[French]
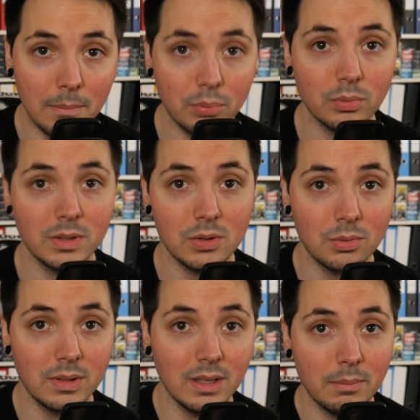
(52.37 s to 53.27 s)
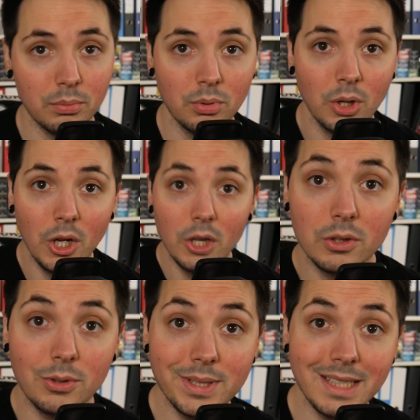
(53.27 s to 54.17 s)
pour discuter un peu
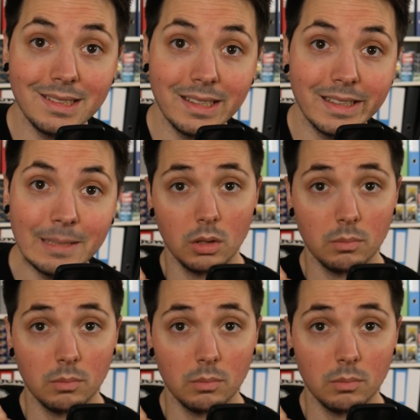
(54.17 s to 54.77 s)
de cette année.